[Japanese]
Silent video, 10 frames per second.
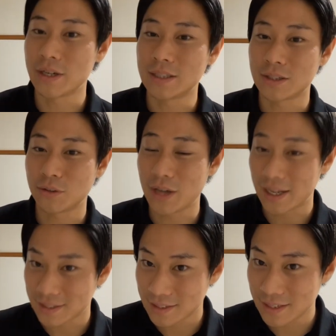より一層
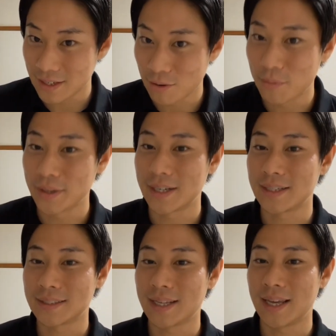の熱い思いで
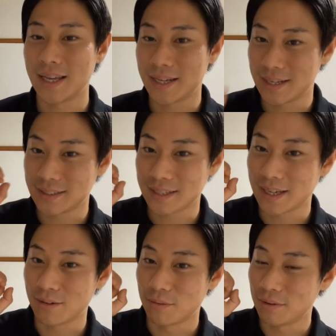ですね、
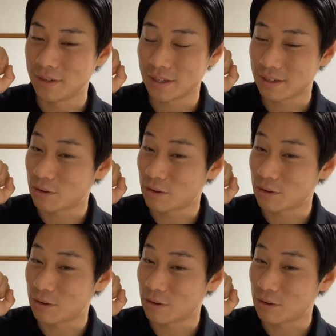NHK を